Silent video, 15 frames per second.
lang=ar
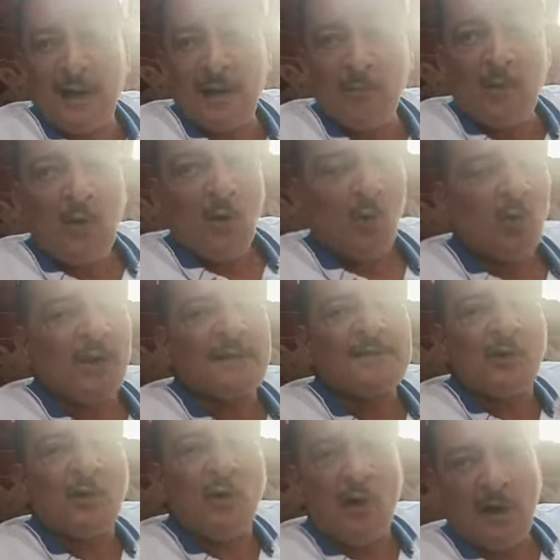عين وناس
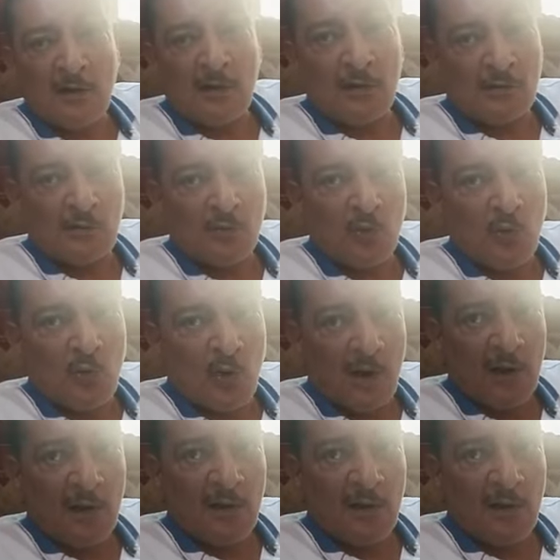اوعى آه وتروح